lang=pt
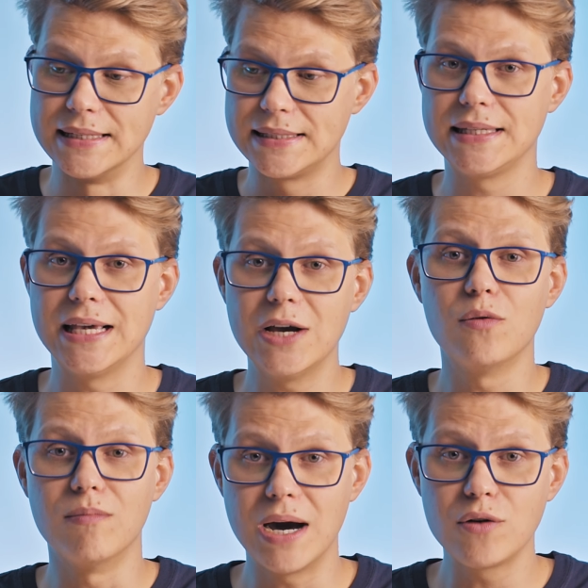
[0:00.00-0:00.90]
se
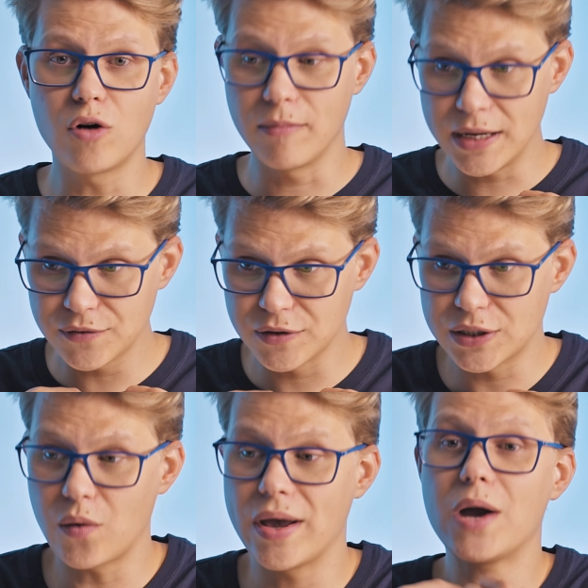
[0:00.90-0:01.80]
eu manualmente
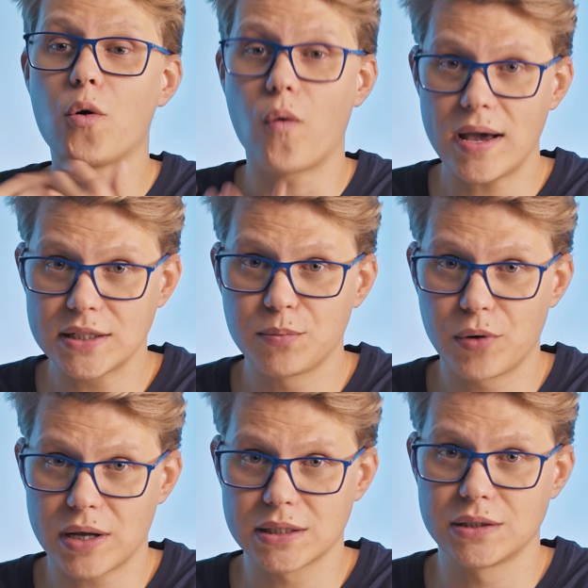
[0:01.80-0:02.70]
fizer um request
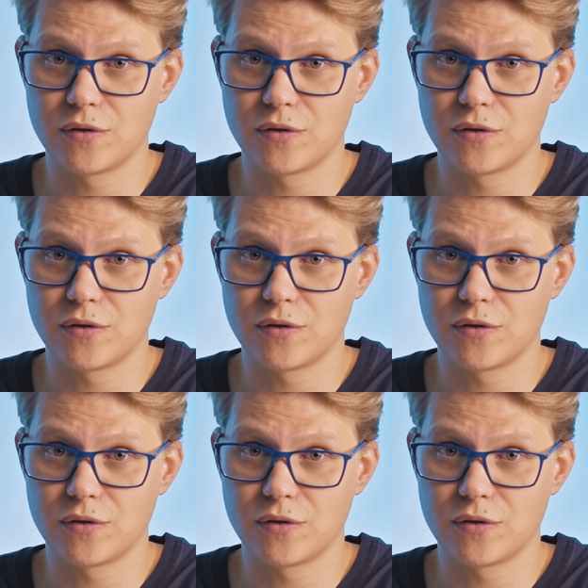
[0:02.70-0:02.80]
por essas